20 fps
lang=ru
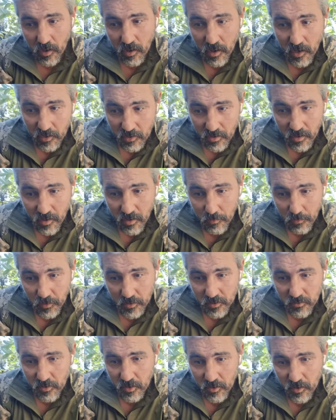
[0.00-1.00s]
она
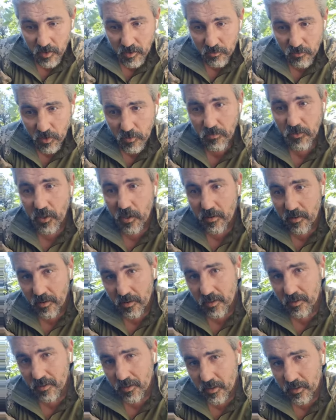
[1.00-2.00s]
позволяет вам
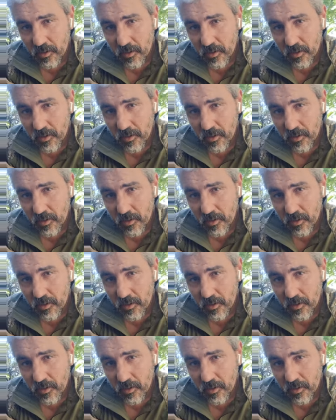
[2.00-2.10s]
толерантно,